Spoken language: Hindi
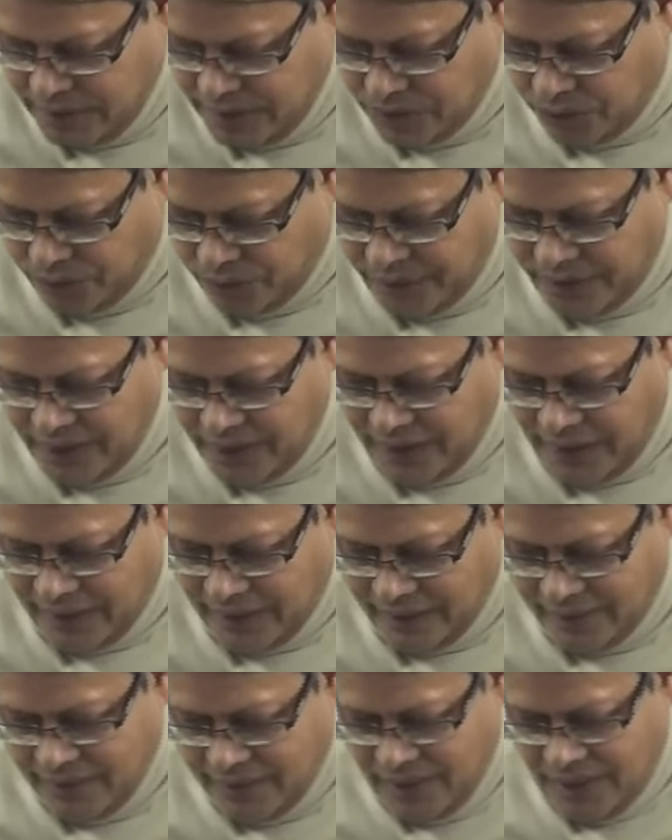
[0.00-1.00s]
ये तो ठीक है
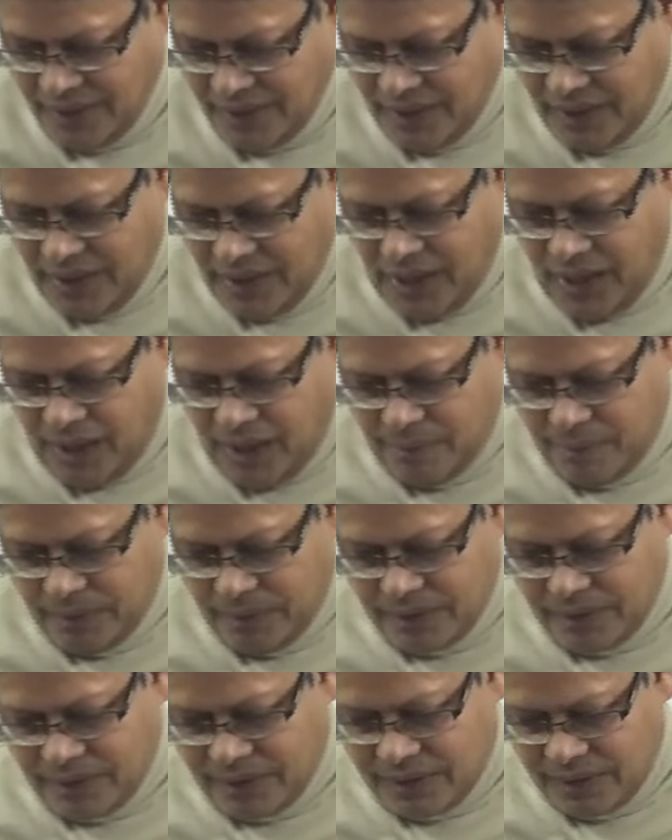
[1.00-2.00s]
अब
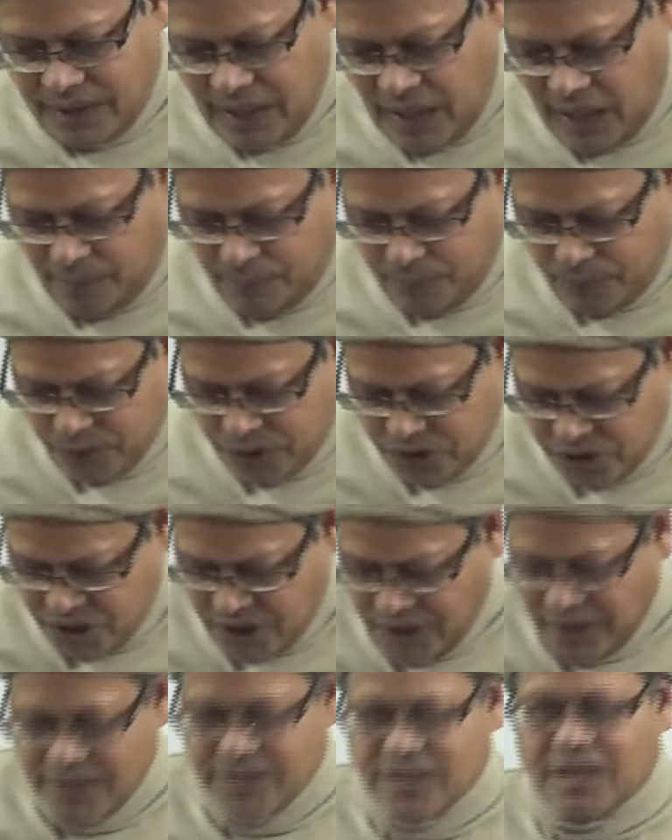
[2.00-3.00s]
क्या
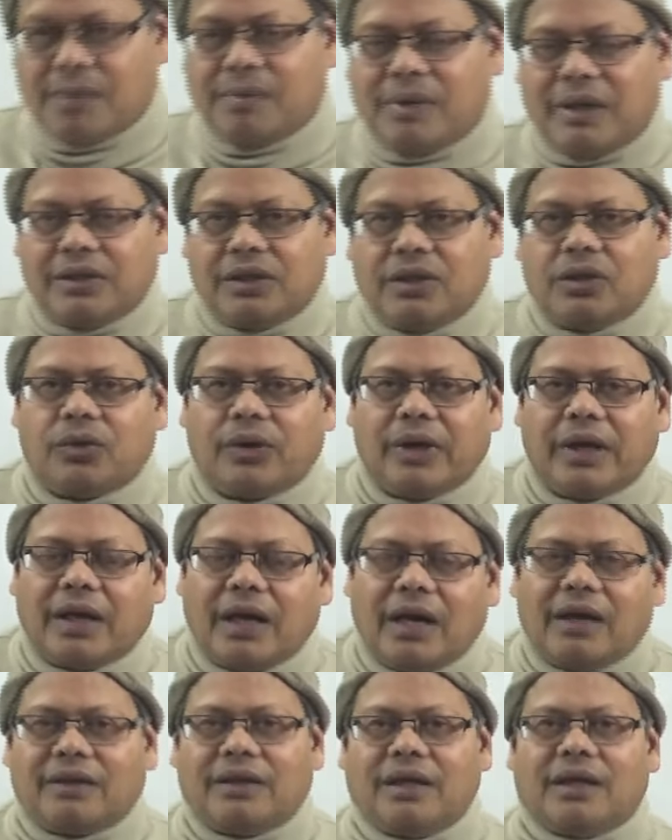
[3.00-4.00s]
पोजीशन है इसके बाद इन्होंने
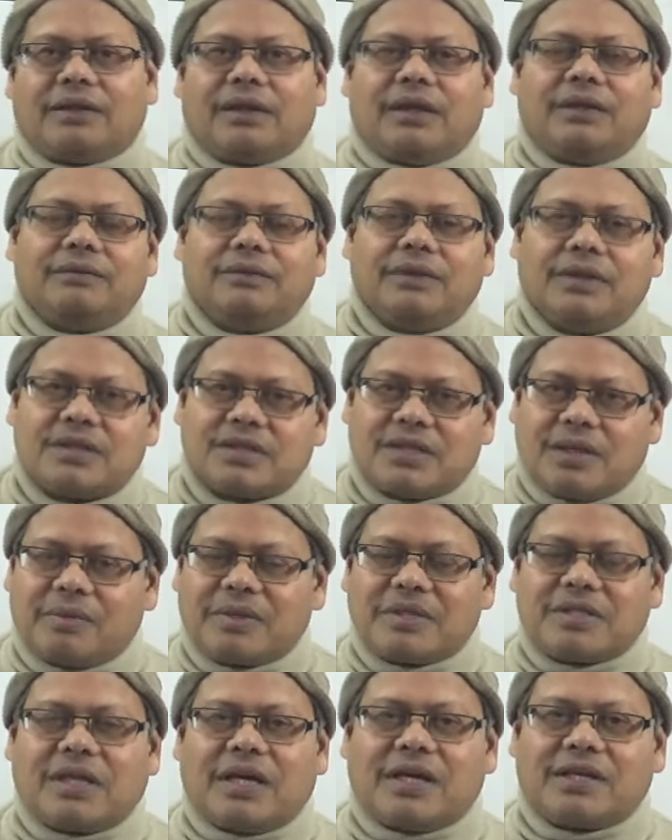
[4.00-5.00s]
क्या किया था
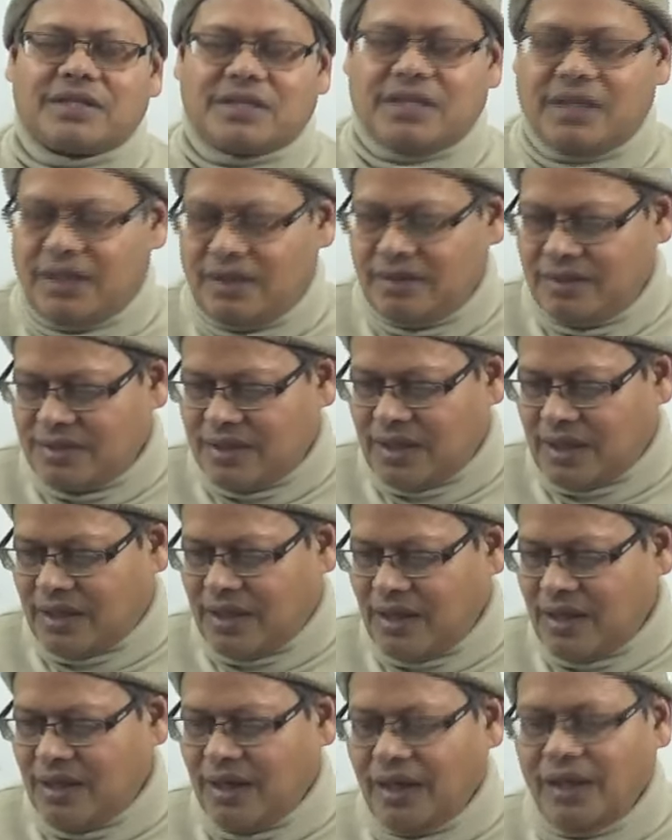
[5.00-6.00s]
समझदारी से
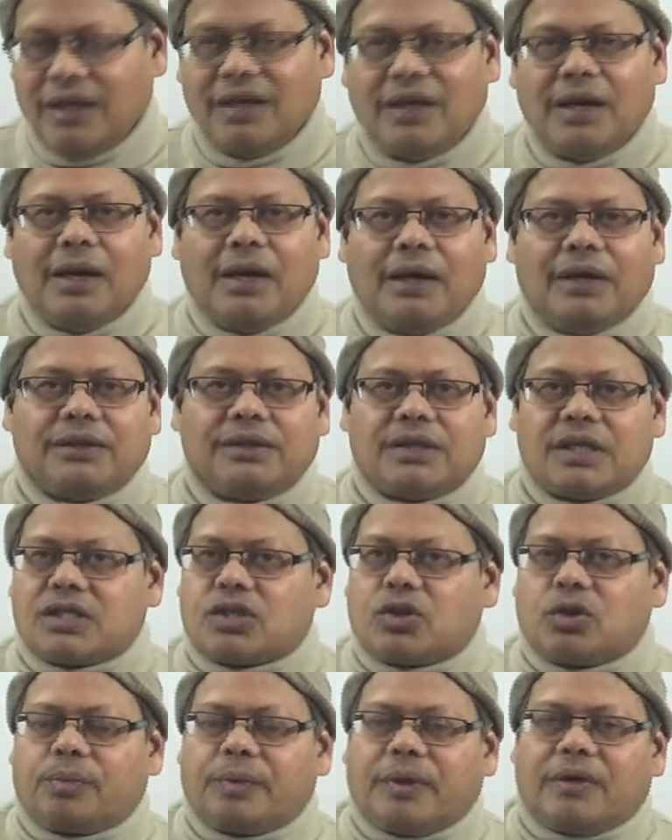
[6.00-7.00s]
सरकार ने
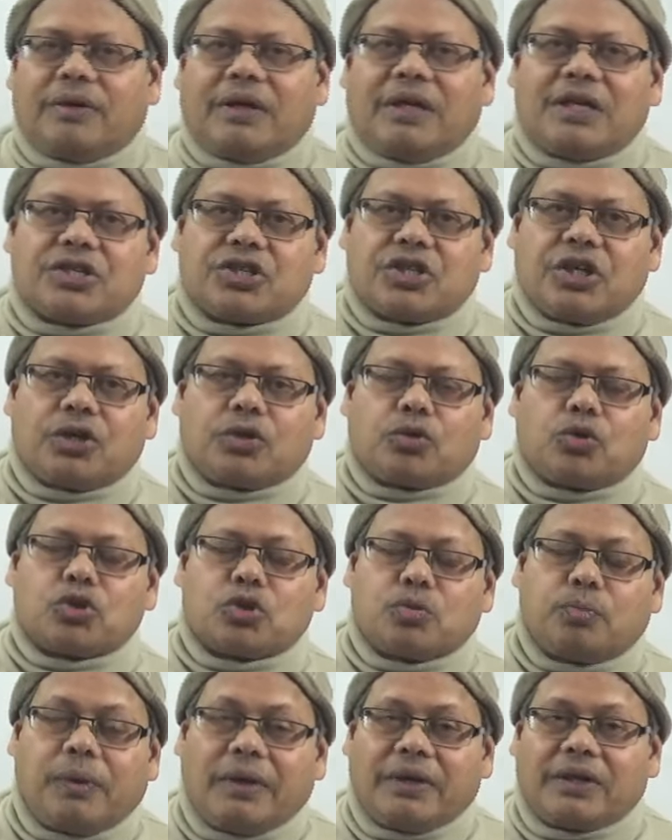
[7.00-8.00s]
दस रुपये वाले शेयर को
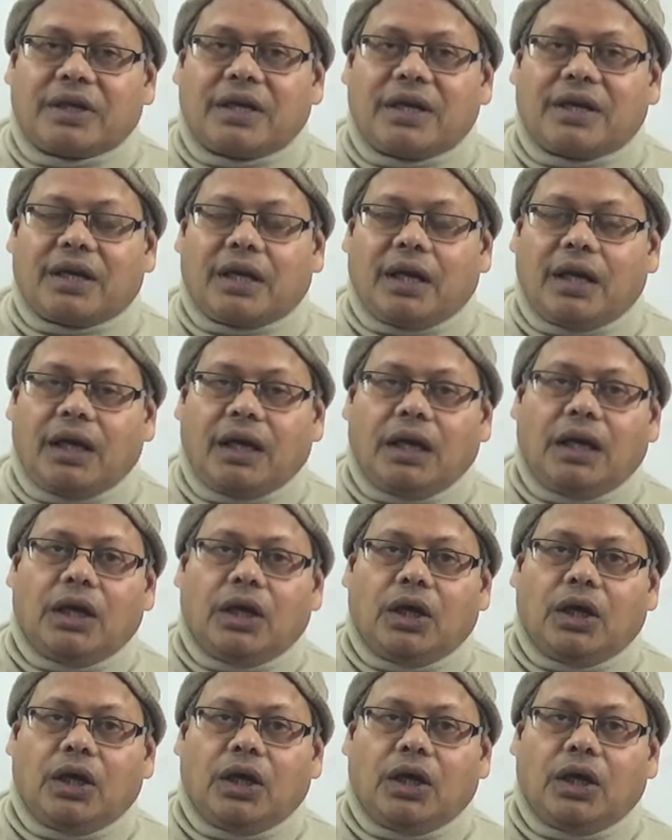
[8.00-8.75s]
स्प्लिट करके